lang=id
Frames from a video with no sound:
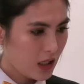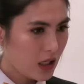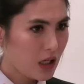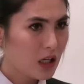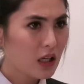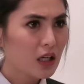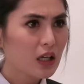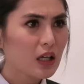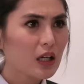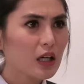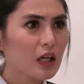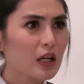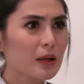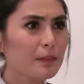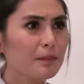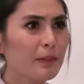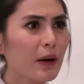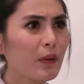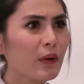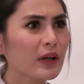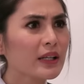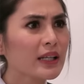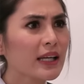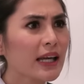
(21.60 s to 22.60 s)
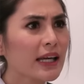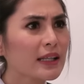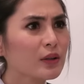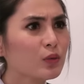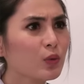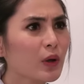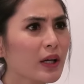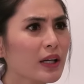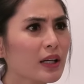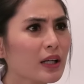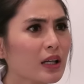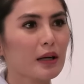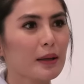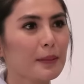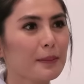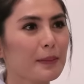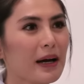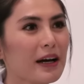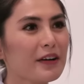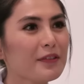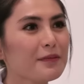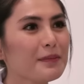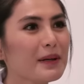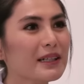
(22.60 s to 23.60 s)
Hah? Buy one get one?
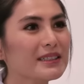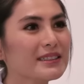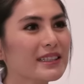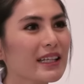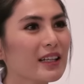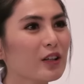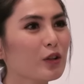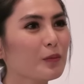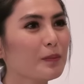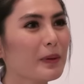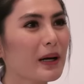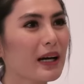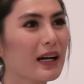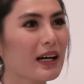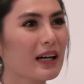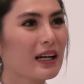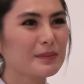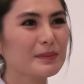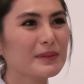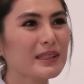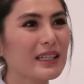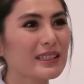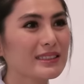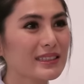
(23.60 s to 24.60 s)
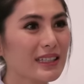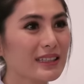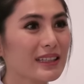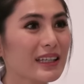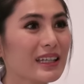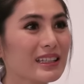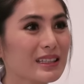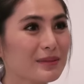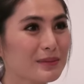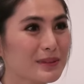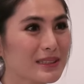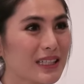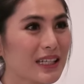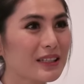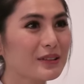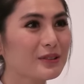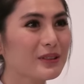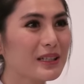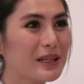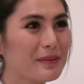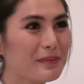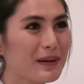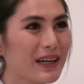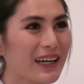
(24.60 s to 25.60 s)
Maaf, Mbak, saya lupa. Sebentar saya tanya teman saya dulu
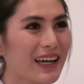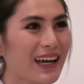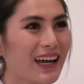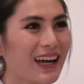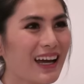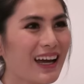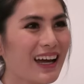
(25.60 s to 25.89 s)
ya, Mbak ya.